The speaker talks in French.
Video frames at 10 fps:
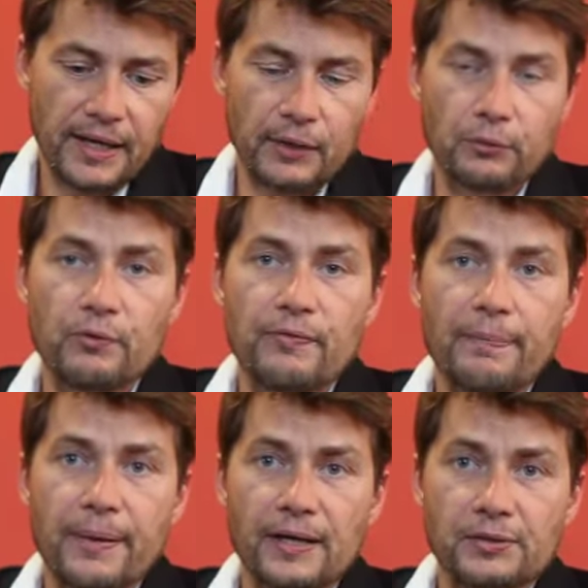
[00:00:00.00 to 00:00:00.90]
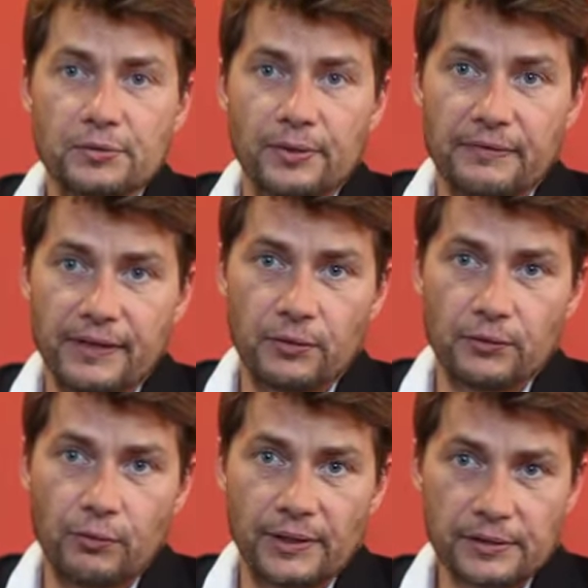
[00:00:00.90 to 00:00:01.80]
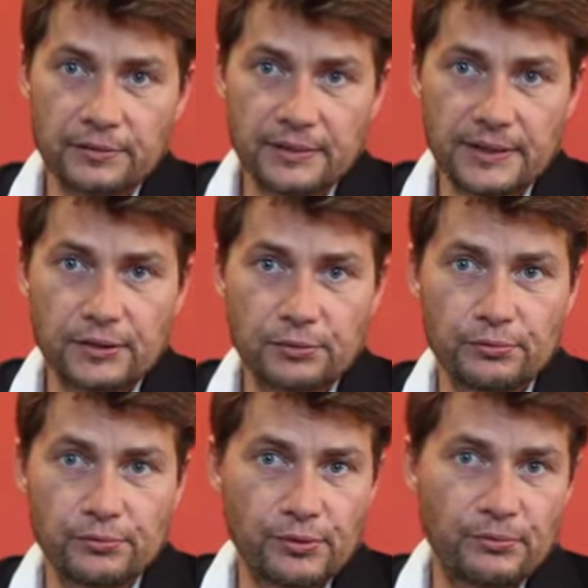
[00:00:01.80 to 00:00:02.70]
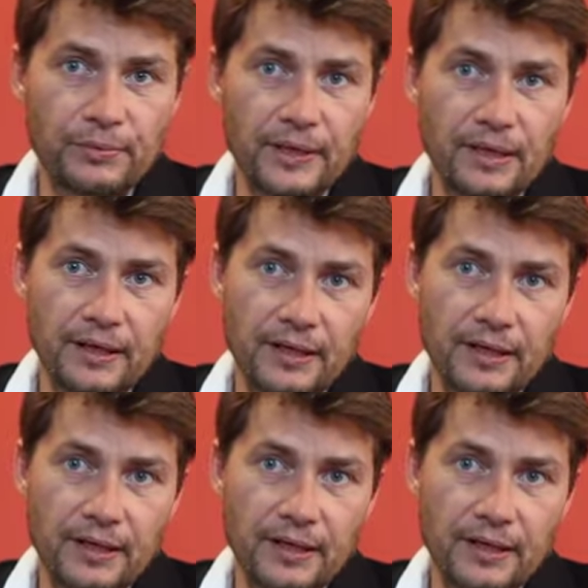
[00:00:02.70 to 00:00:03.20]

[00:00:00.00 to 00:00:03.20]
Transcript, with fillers: et on ne va pas sur les vecteurs de croissance qui sont le mobile